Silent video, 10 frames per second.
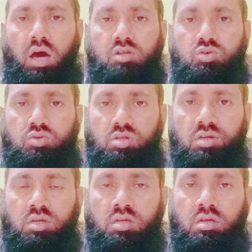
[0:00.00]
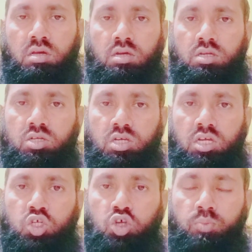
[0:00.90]
আর যদি
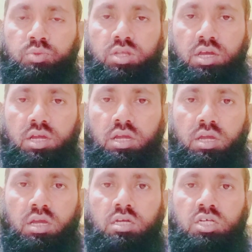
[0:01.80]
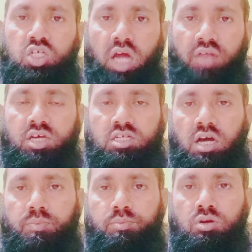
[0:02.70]
সে স্বপ্নে দেখে সাদা
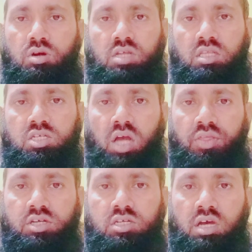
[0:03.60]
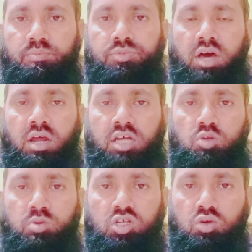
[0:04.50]
সাপ অর্থাৎ সাদা সাপ তার
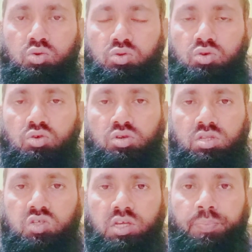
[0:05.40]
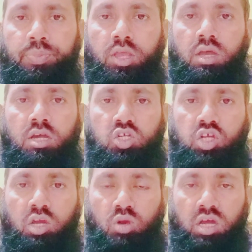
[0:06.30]
আশেপাশে গুড় করতেছে
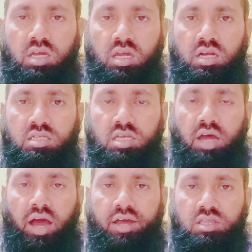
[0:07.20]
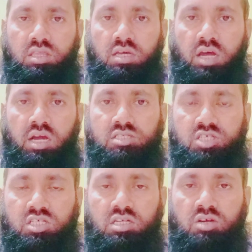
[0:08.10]
সেগুলোকে নিজের আয়ত্তে রাখার
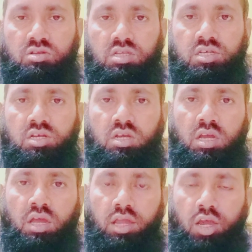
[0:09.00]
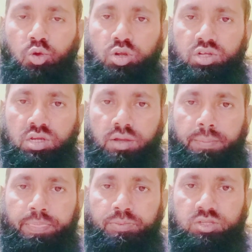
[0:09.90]
চেষ্টা করতেছে এগুলি সে
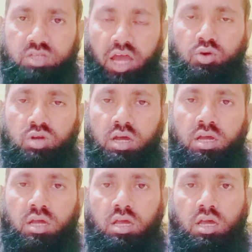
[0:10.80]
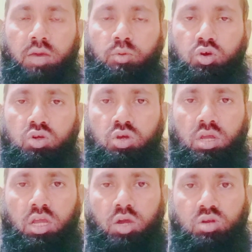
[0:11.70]
যায়ও না এবং
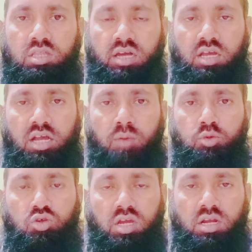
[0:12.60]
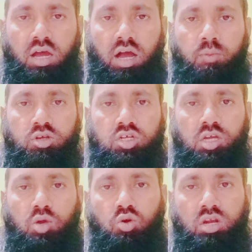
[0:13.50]
এগুলি তাকে কামড়ও দেয় না আবার
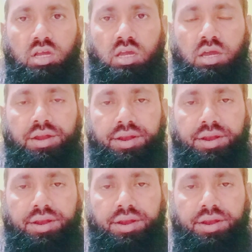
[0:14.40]
সে ওগুলিকে